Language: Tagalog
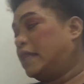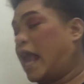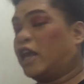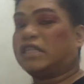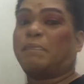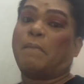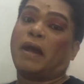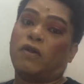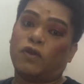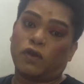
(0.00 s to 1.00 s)
Thank you sa
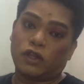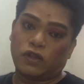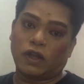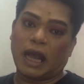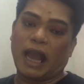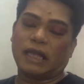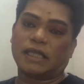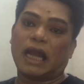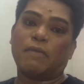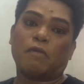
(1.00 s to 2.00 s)
papanonood nyo guys.
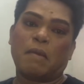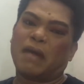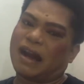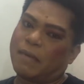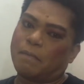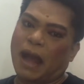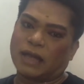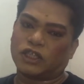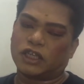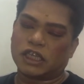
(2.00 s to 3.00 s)
Alam ko may maraming
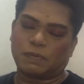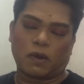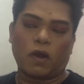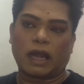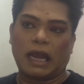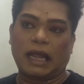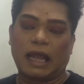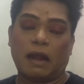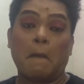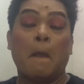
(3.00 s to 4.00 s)
bashers pero okay lang
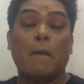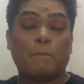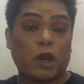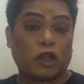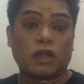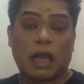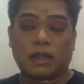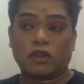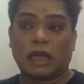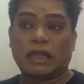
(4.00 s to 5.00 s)
yan. Pero ito,
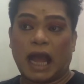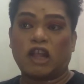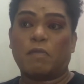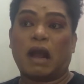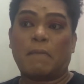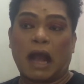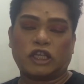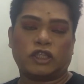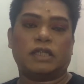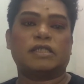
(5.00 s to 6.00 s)
ito tandaan niyo mga
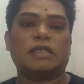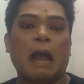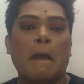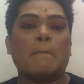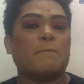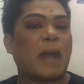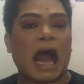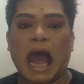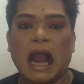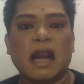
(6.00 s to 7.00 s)
bashers,
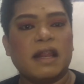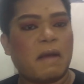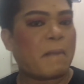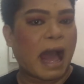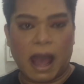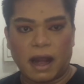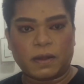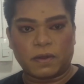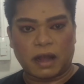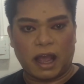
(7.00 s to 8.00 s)
mahal na
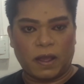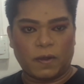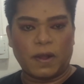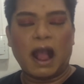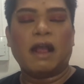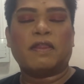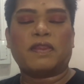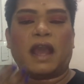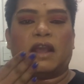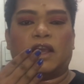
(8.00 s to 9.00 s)
mahal po kayo.
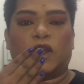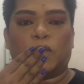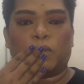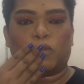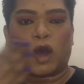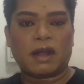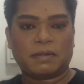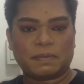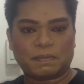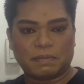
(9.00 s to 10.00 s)
Thank you.
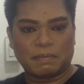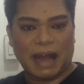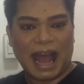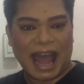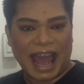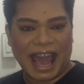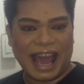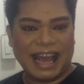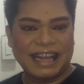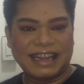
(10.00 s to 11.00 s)

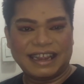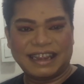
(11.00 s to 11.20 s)
Bye!